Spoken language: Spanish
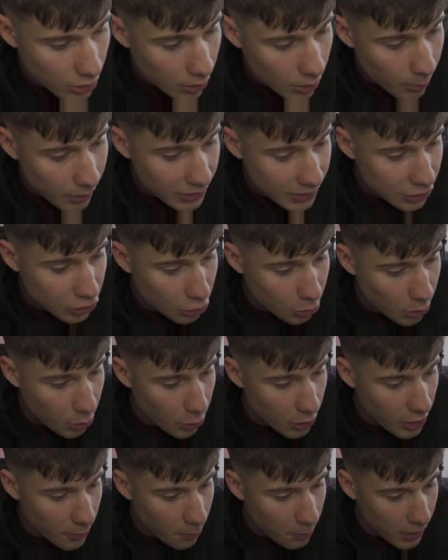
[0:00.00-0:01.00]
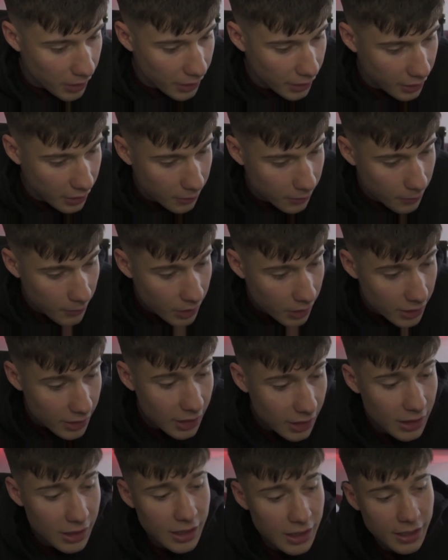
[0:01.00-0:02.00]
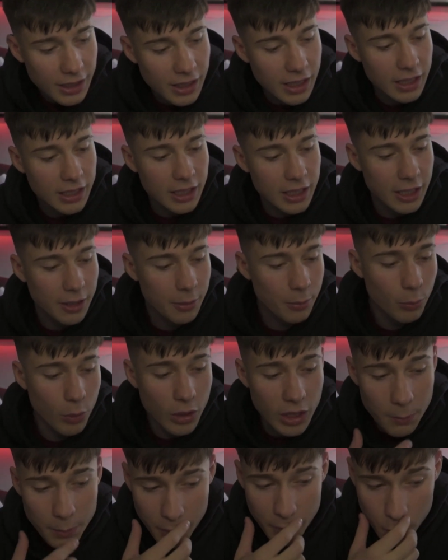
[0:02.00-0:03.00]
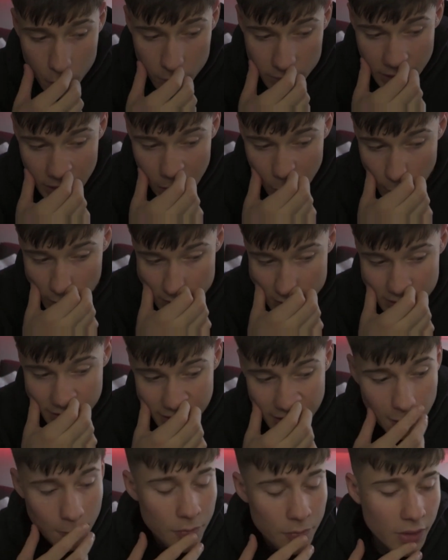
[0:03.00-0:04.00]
Más yo me voy a España. Y el hierro elegí. Buena pregunta, Juanse. C.